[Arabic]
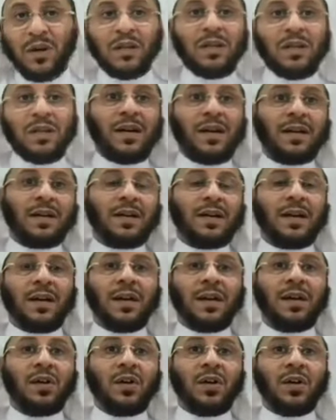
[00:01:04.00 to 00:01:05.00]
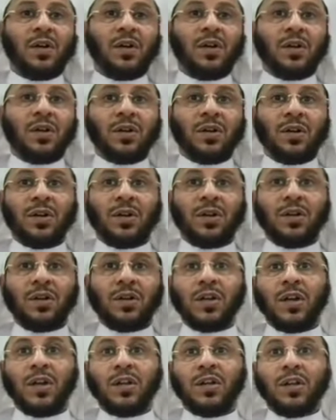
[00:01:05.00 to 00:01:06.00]
ولذلك
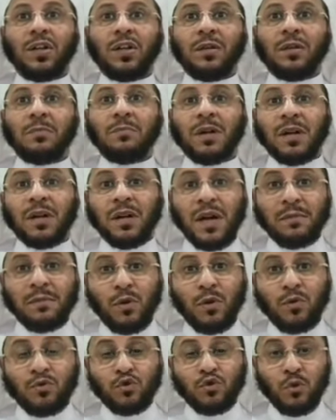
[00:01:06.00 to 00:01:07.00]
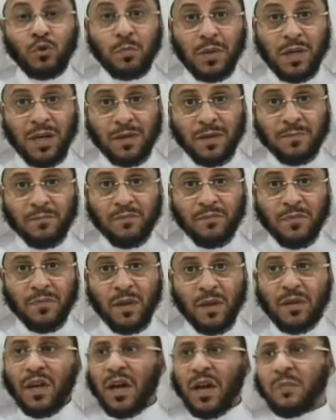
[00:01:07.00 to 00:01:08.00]
العلم من رامه جمله
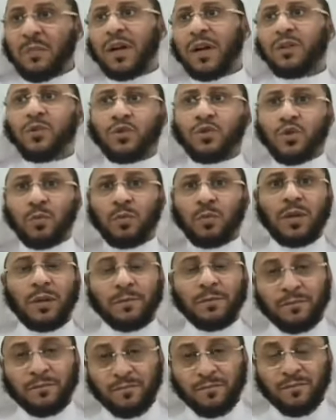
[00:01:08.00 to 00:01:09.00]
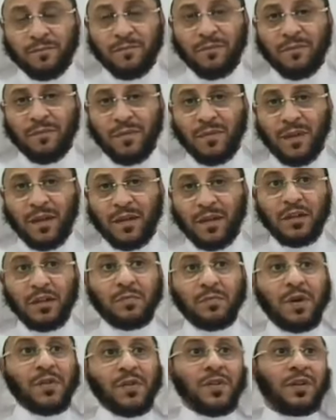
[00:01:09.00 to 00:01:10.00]
ذهب عنه جمله
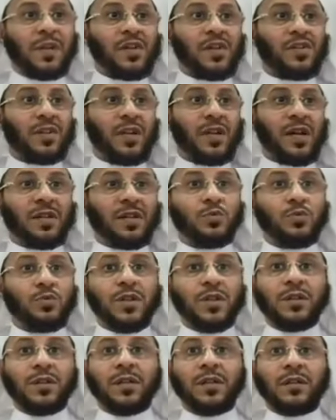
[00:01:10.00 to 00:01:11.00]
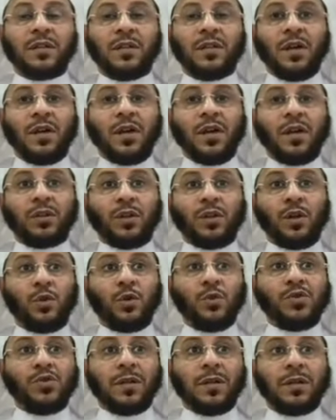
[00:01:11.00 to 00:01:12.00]
يعني بعض الناس الان يريد ان
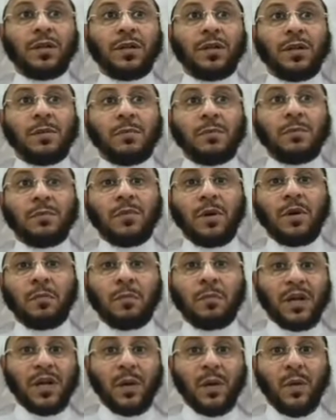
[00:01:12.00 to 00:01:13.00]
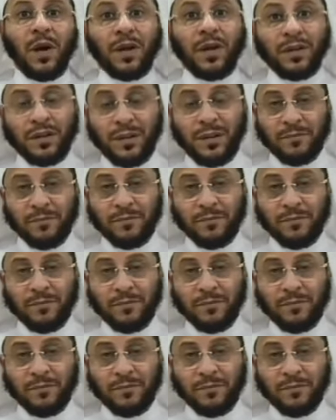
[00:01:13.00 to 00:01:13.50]
يحوز العلم مره واحده